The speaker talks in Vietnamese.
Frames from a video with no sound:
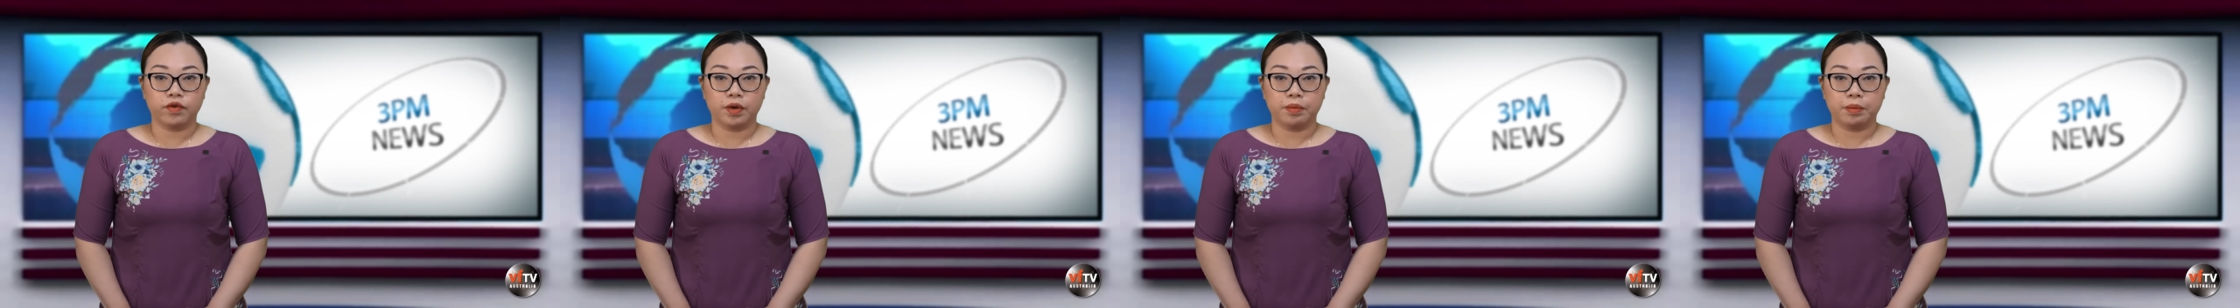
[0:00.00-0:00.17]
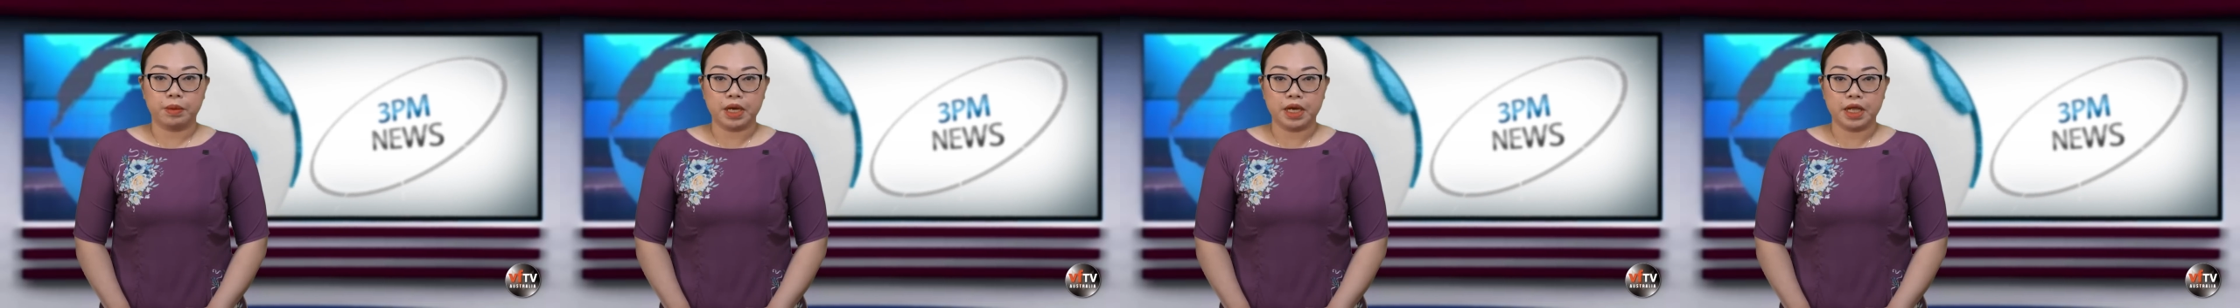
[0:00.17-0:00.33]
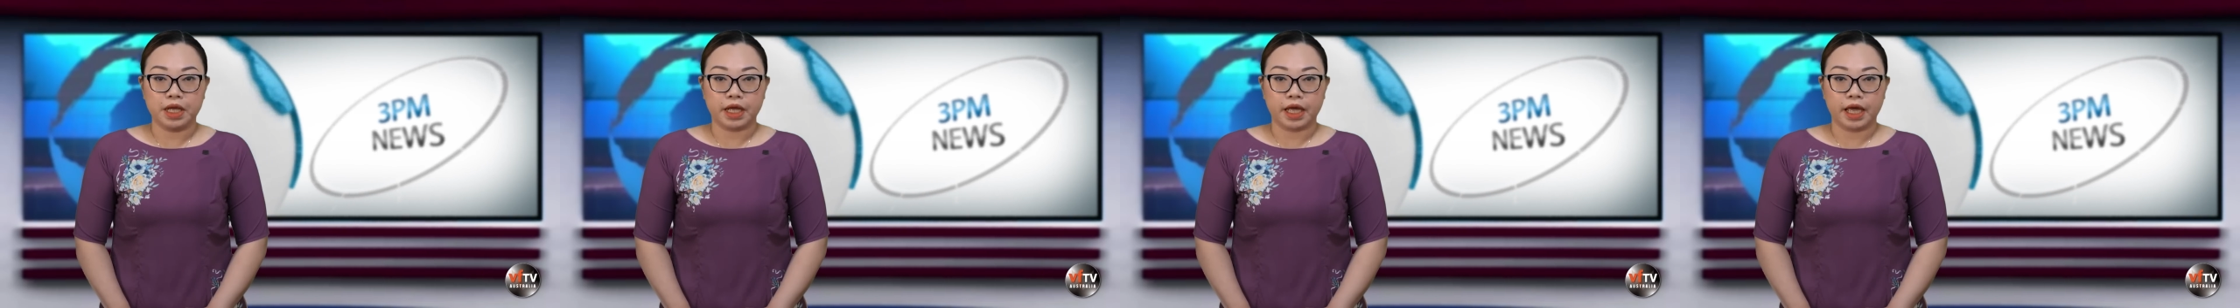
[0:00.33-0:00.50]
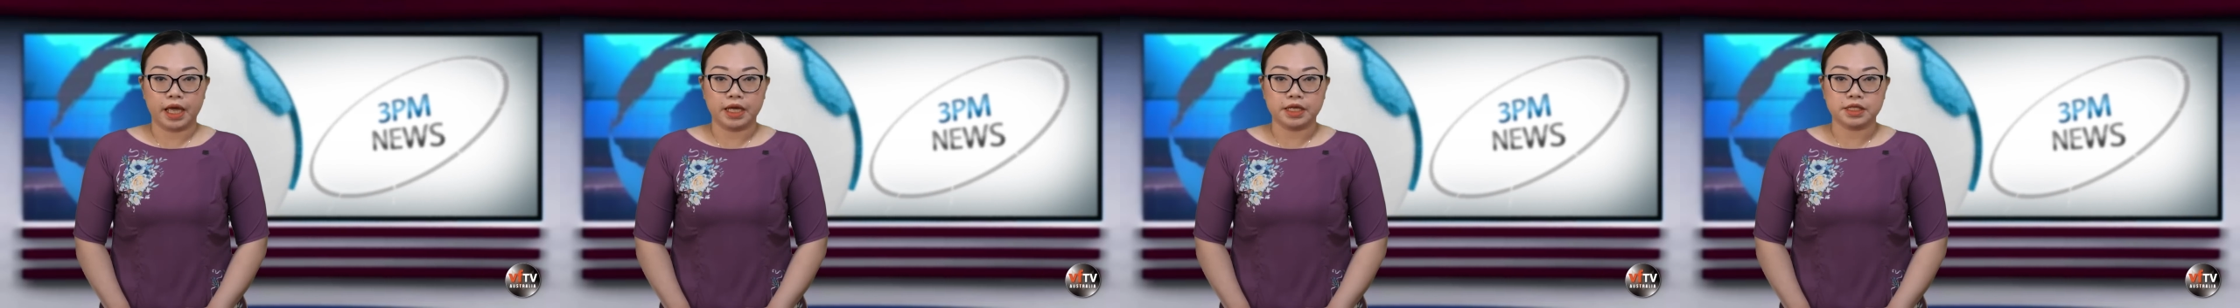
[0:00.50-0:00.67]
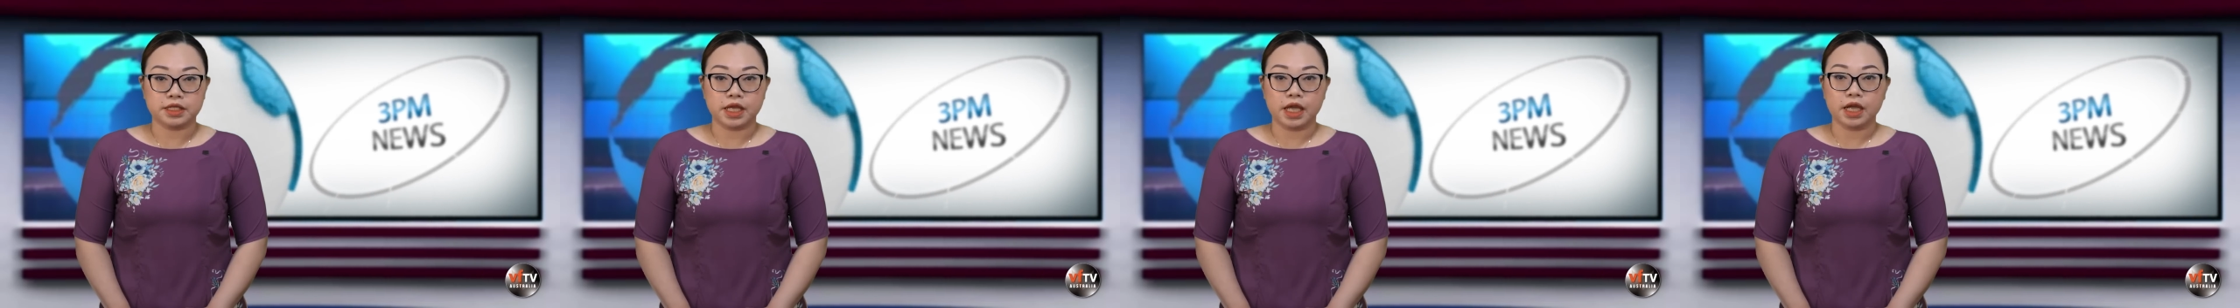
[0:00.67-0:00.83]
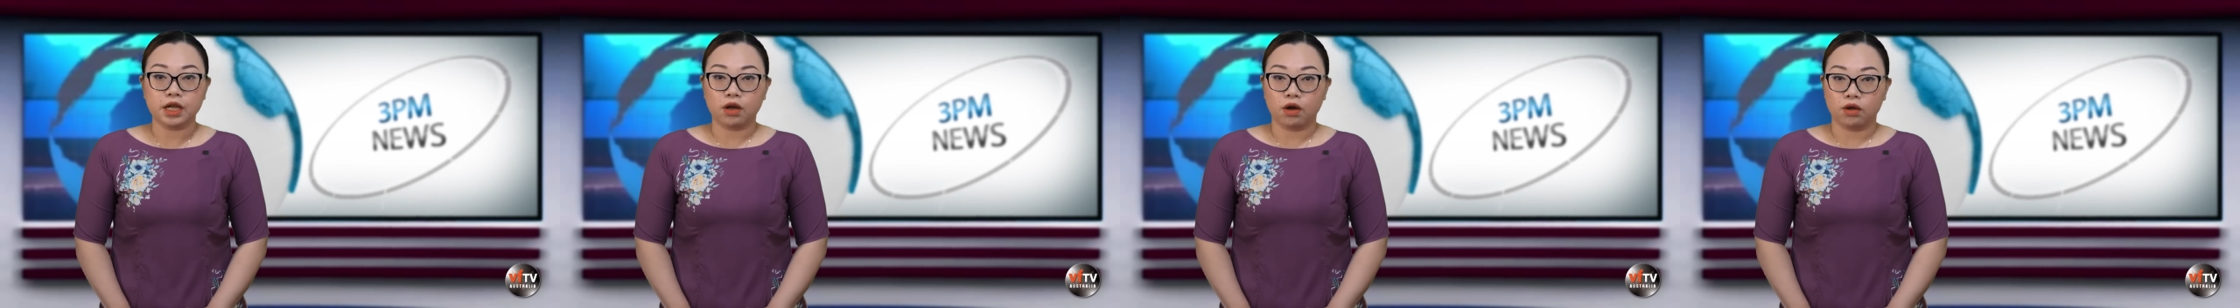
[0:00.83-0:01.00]
về Medicare
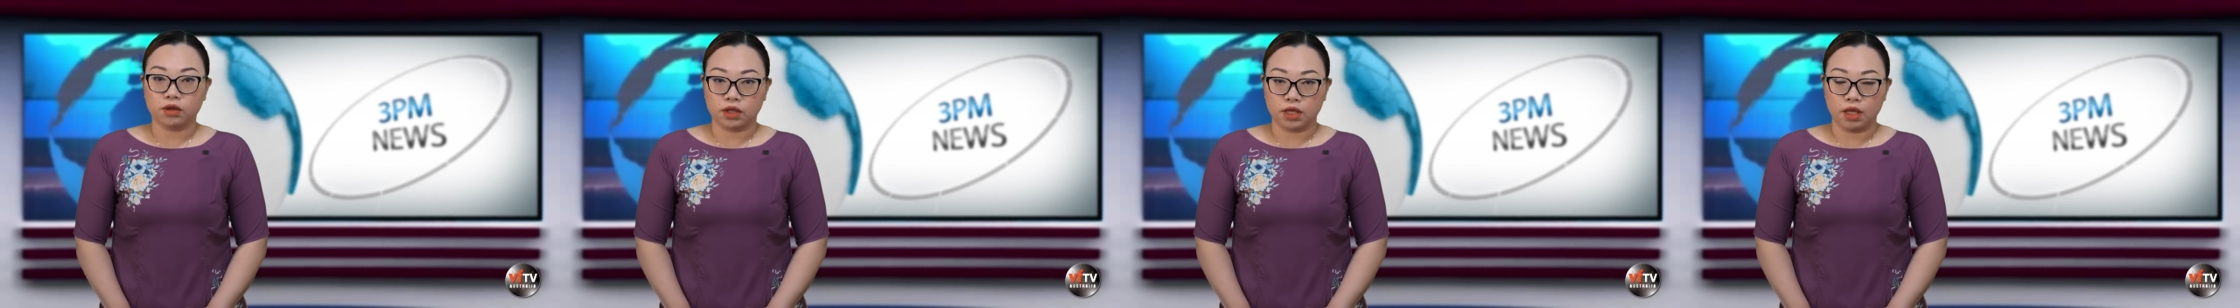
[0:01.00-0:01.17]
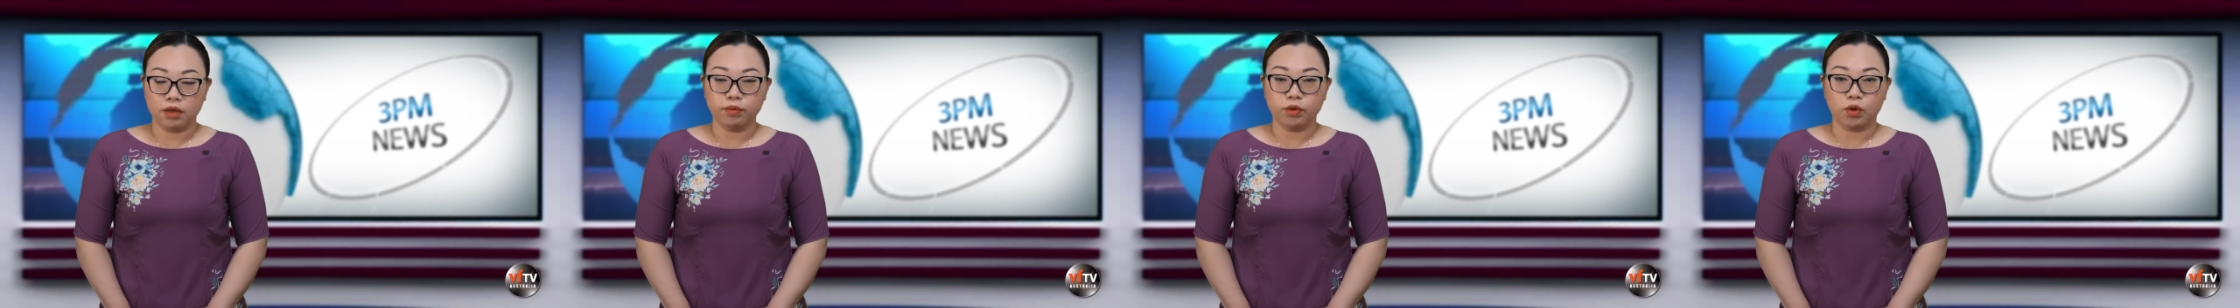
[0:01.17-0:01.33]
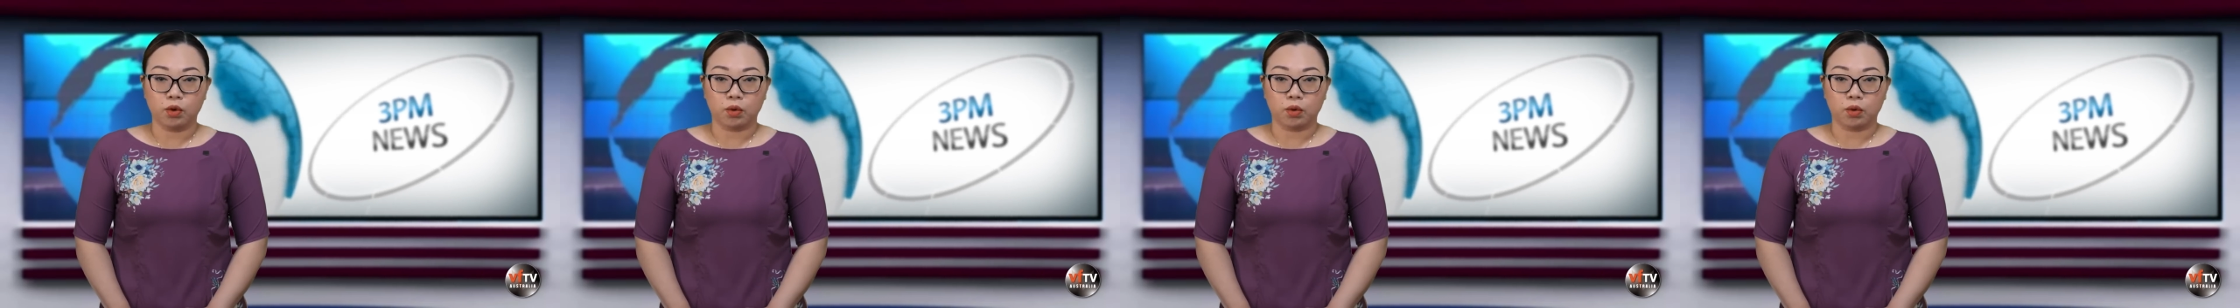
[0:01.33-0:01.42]
sẽ còn tiếp